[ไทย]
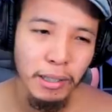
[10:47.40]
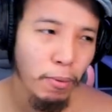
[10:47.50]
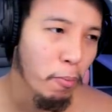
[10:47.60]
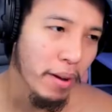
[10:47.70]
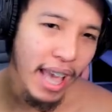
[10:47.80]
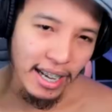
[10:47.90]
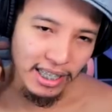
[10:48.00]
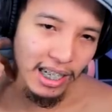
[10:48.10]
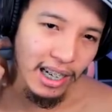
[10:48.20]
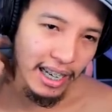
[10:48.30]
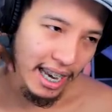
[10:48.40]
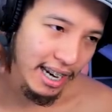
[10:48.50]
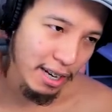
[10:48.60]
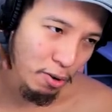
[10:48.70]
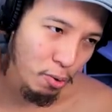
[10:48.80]
คือผมไม่อยากเฉลย
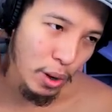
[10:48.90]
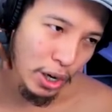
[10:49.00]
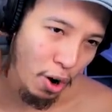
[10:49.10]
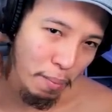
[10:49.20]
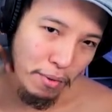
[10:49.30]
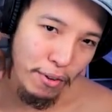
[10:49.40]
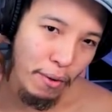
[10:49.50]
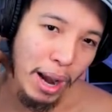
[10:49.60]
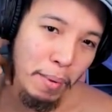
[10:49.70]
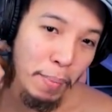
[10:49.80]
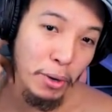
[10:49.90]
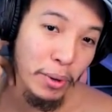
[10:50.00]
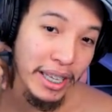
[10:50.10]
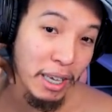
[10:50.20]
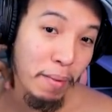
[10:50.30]
อะเดี๋ยวกลัวน้องมันเฟลให้มันไปดู
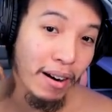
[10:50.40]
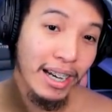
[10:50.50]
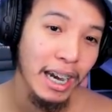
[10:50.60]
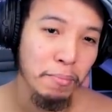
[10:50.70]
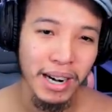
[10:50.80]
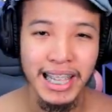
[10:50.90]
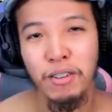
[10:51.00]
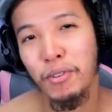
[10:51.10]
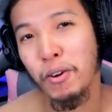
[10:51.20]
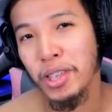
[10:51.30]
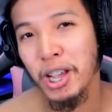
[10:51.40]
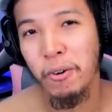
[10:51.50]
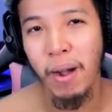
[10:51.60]
ในคลิปเอาละกันมันน่าจะเฟลยิ่ง